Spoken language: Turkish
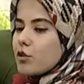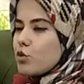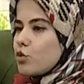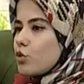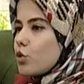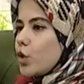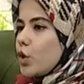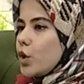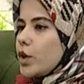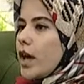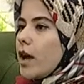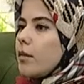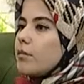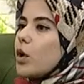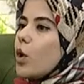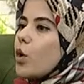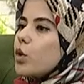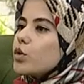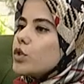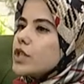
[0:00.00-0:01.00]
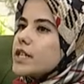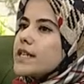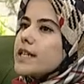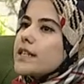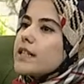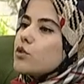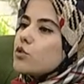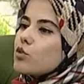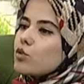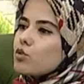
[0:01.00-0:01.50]
şu çok önemli.
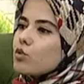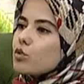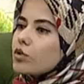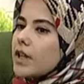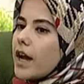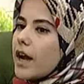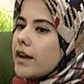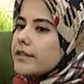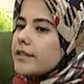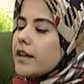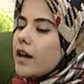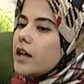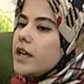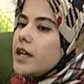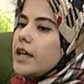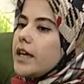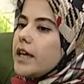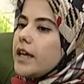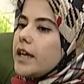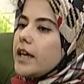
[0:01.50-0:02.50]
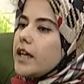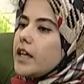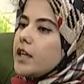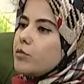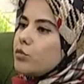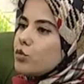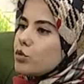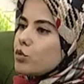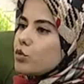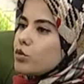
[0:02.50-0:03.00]
Öncelikle çocuklarda
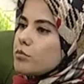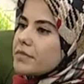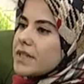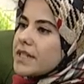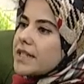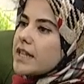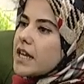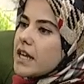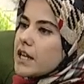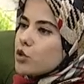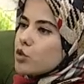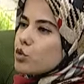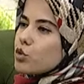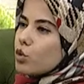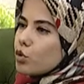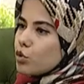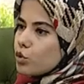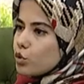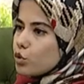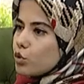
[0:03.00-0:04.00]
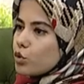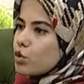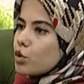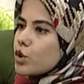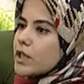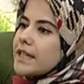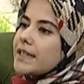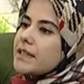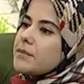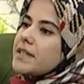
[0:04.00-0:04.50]
e, bu durum bir
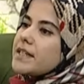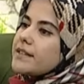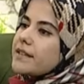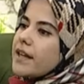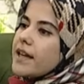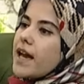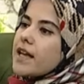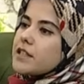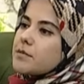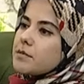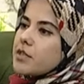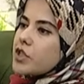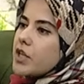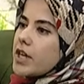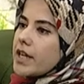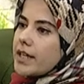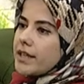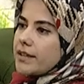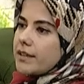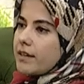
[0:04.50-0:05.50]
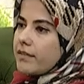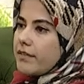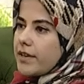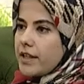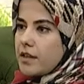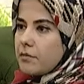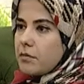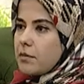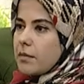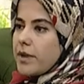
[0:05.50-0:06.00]
zorunluluk ya da bir dayatma şeklinde
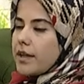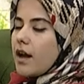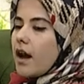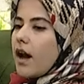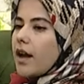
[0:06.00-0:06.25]
verilmemeli.